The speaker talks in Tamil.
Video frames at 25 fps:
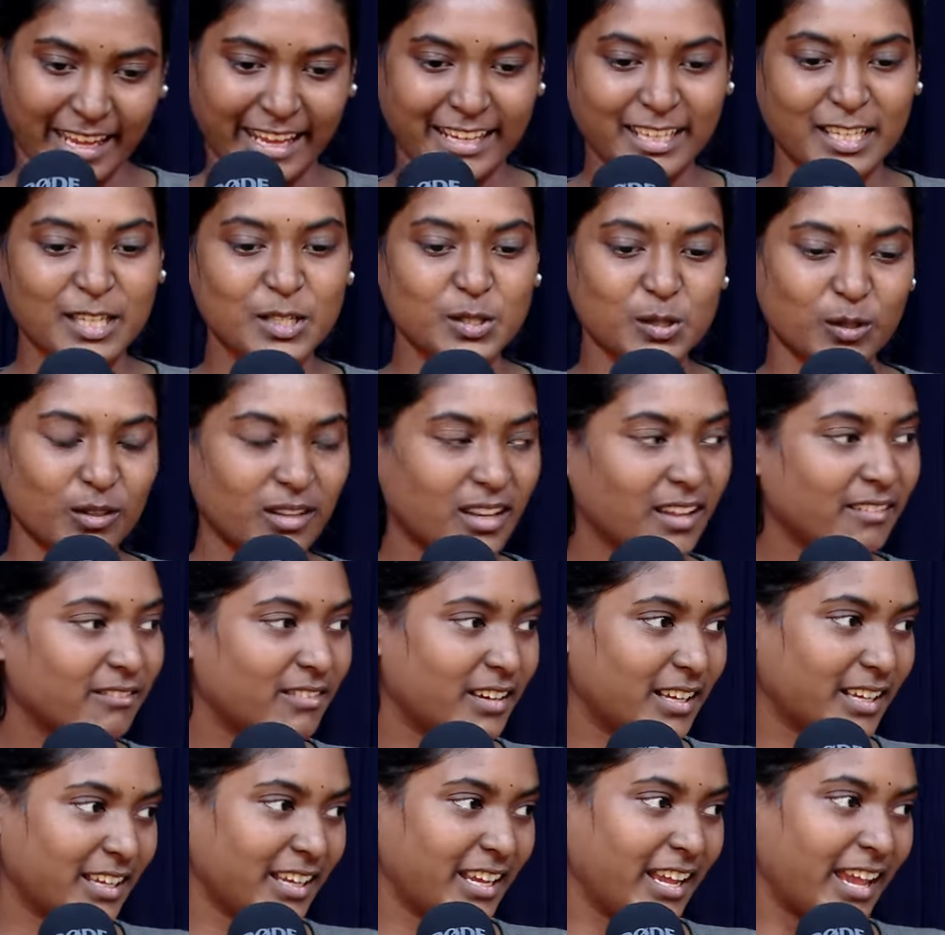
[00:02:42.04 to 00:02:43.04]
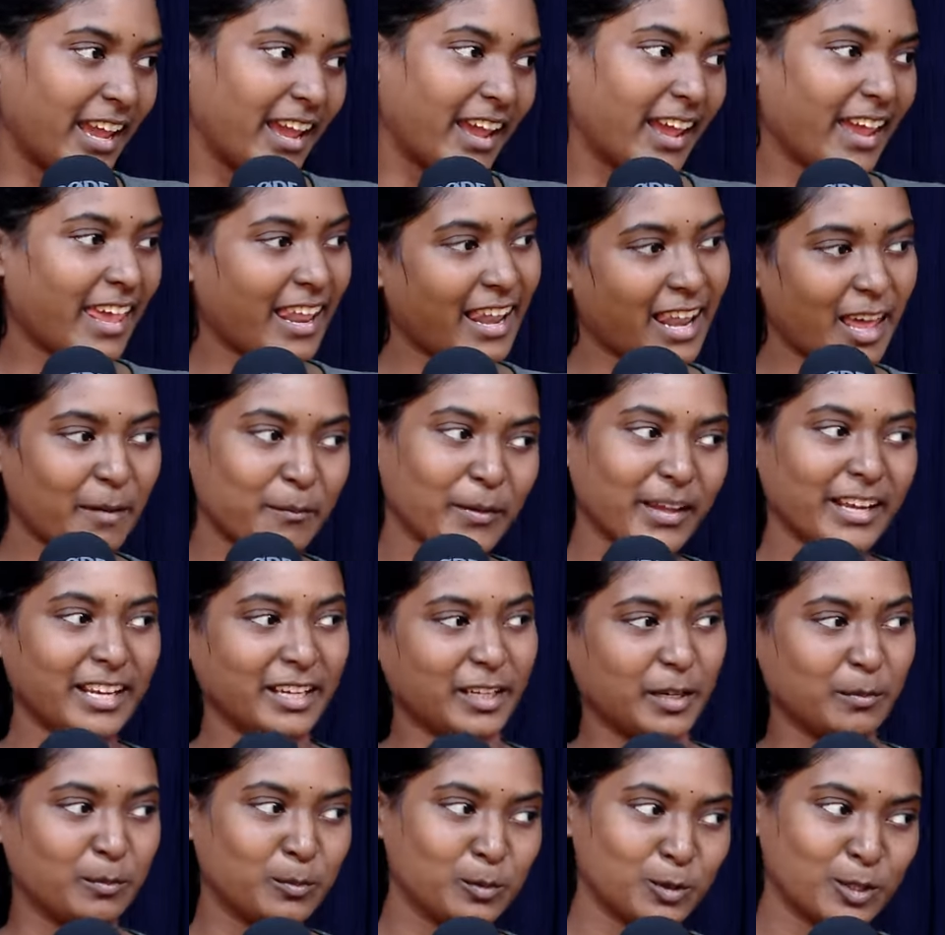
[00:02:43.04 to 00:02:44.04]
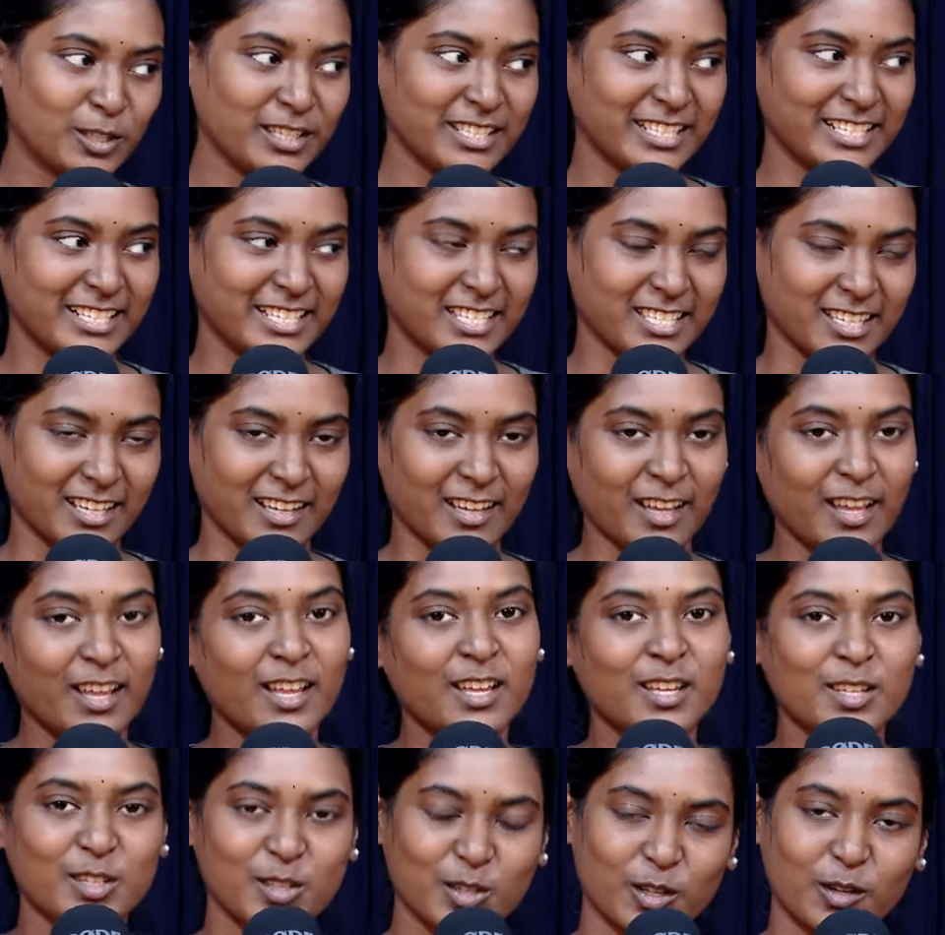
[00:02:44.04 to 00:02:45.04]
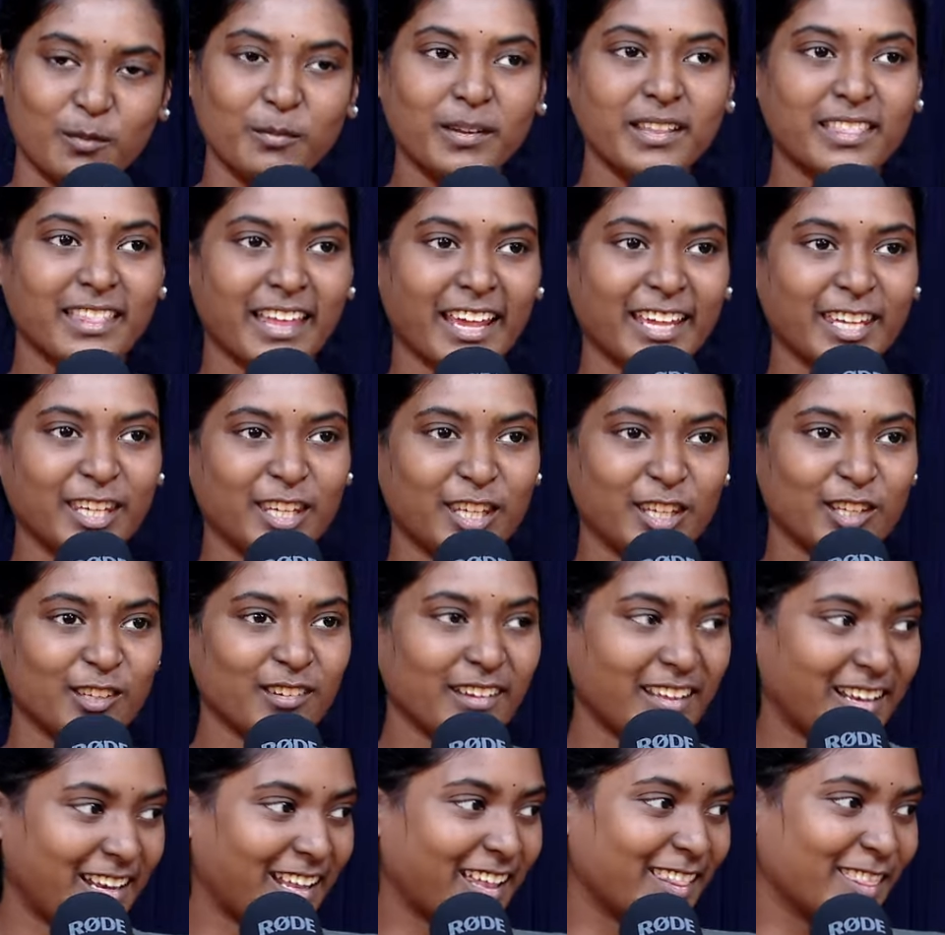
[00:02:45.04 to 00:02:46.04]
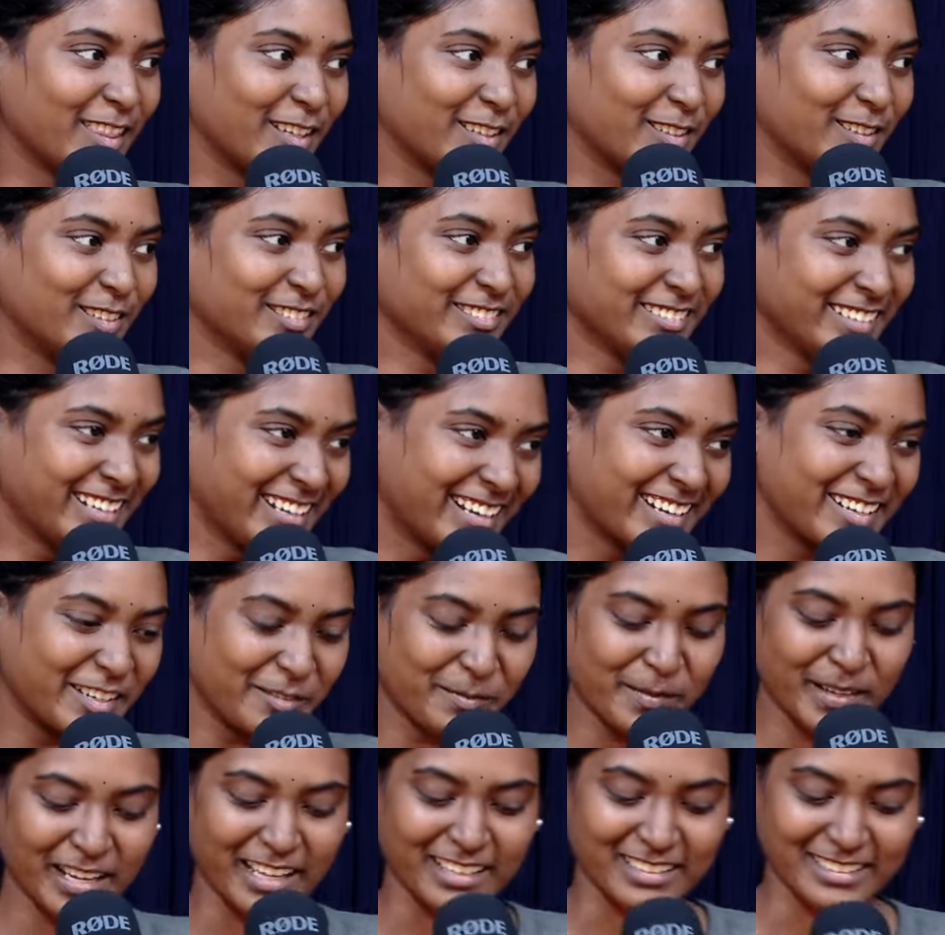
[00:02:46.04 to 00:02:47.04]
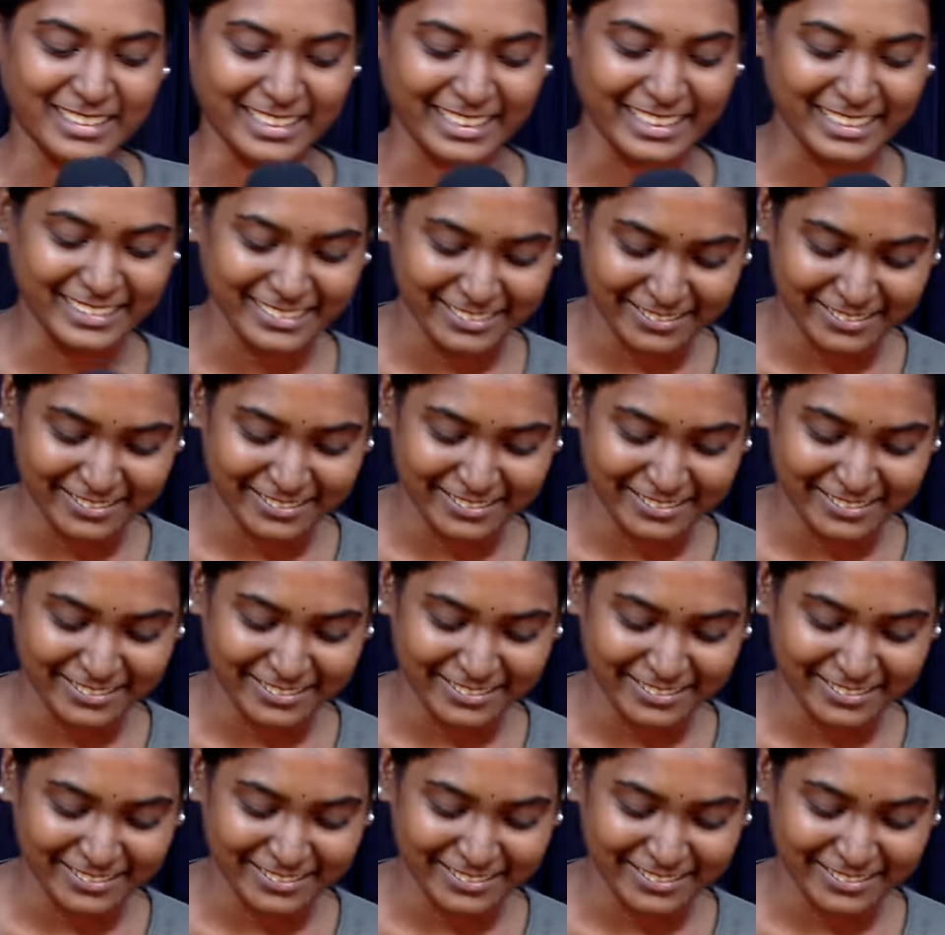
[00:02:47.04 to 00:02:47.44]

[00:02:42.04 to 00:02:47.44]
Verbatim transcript: என்ன சொல்ல வரீங்க எல்லாமே எனக்கு புரிஞ்சிருச்சு ஸோ ரொம்ப தேங்க்யூ எல்லாத்துக்கும் ரொம்ப நன்றி